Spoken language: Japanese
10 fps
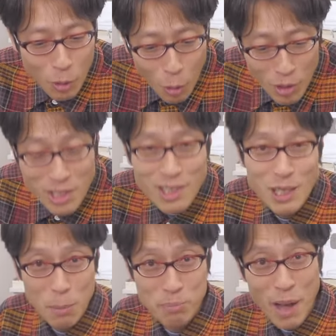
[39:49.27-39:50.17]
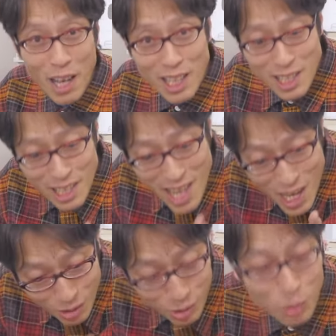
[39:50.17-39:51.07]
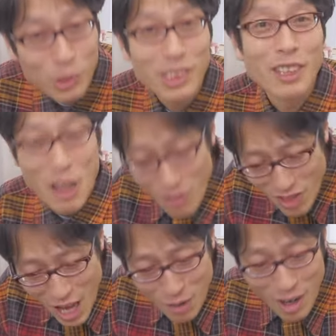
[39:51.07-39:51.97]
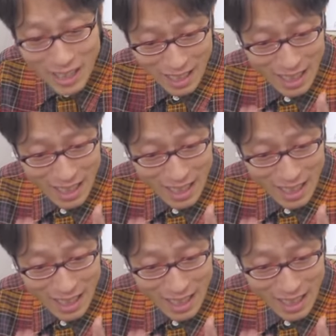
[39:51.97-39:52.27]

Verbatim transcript: こいつらバカじゃねえのと思ったんです。なわ